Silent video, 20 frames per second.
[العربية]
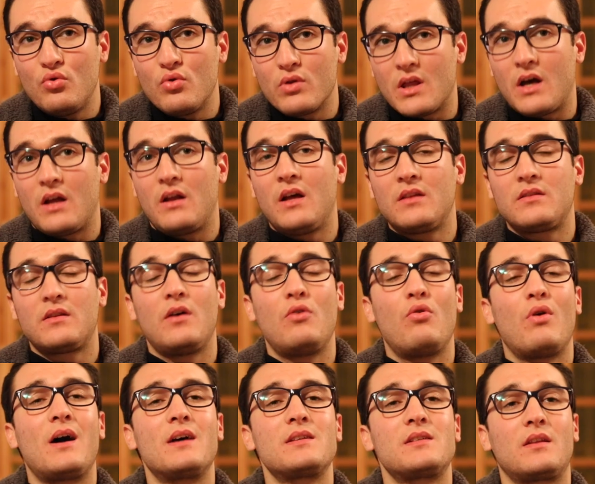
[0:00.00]

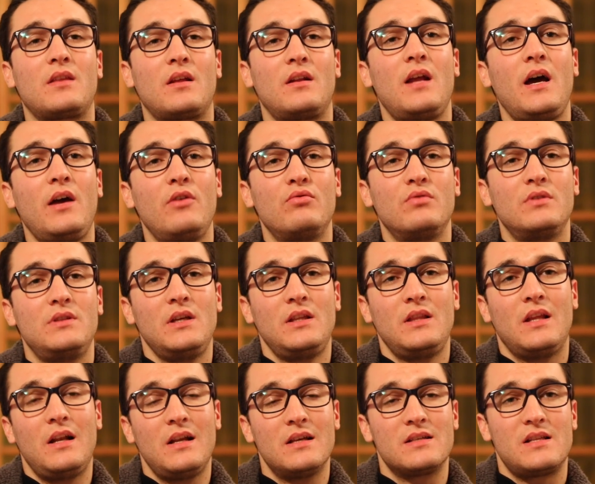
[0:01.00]
ضالته خاصة نحن
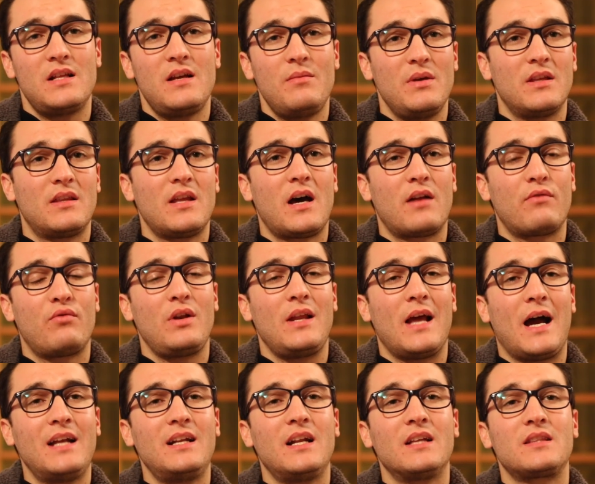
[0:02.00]
ديننا الاسلامي تعرفوا
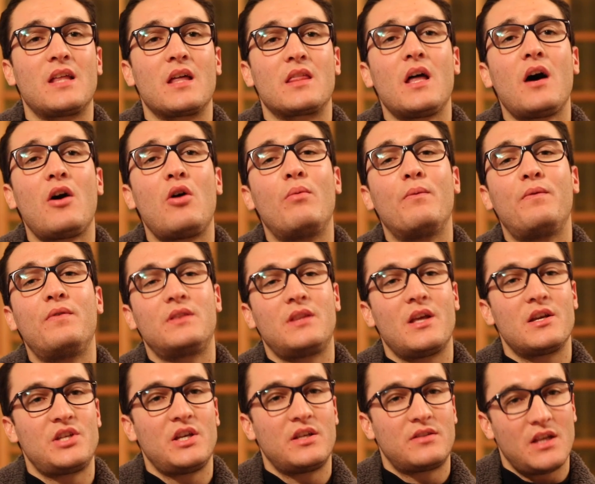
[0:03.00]
اللي عندنا التضخم في
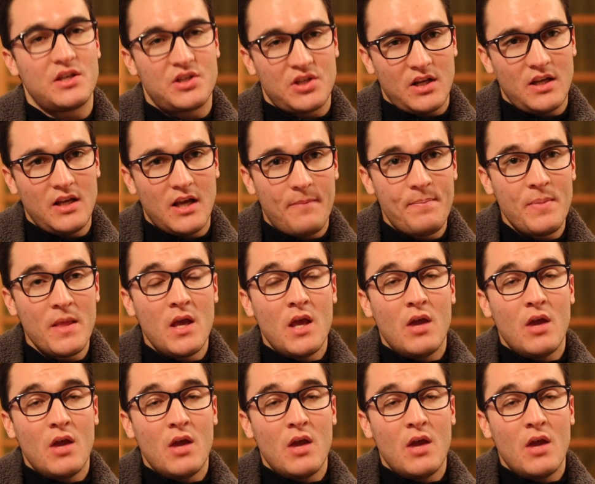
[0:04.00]
التشريع